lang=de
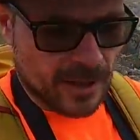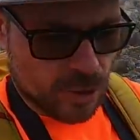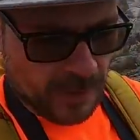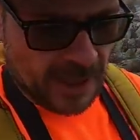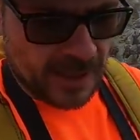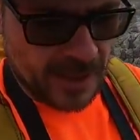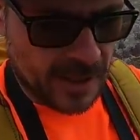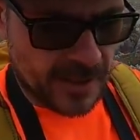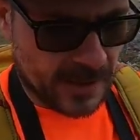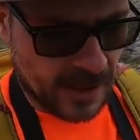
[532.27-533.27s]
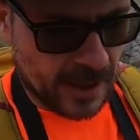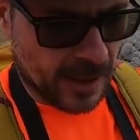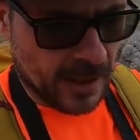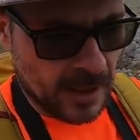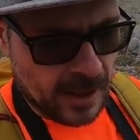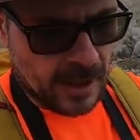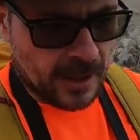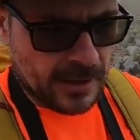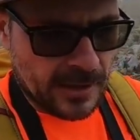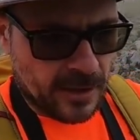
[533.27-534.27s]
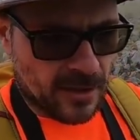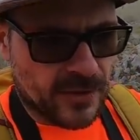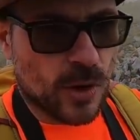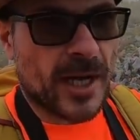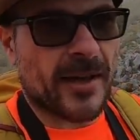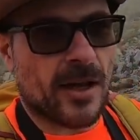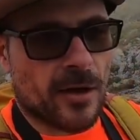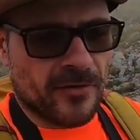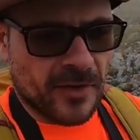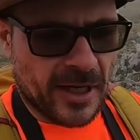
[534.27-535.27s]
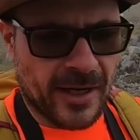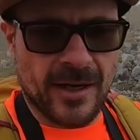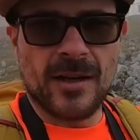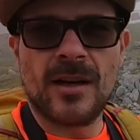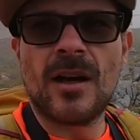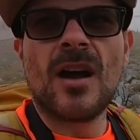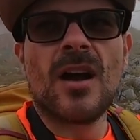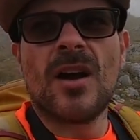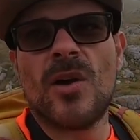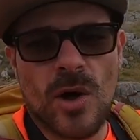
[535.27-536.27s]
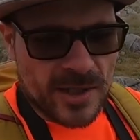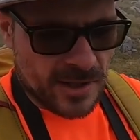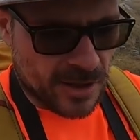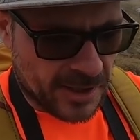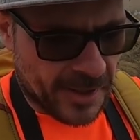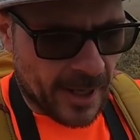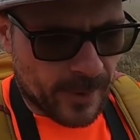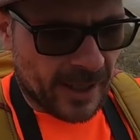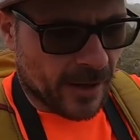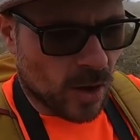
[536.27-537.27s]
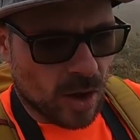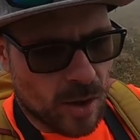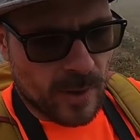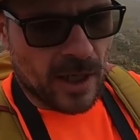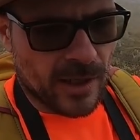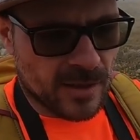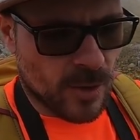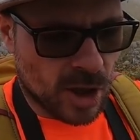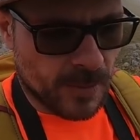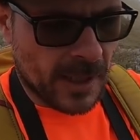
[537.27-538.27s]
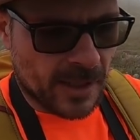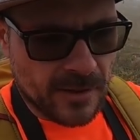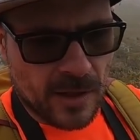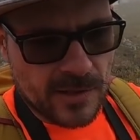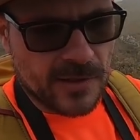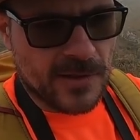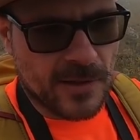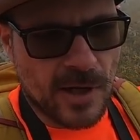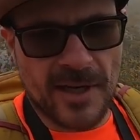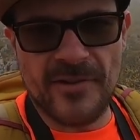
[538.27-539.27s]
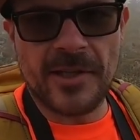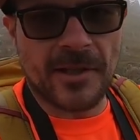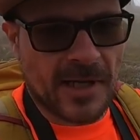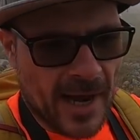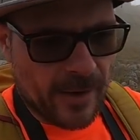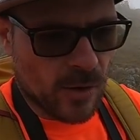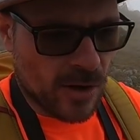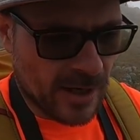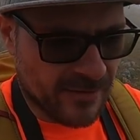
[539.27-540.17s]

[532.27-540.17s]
Es spricht nichts dagegen, dass ich aufs Hocheck gehe. Ja, es ist halt neblig, aber das macht mir nichts aus. Es ist keine Gewitterneigung, keine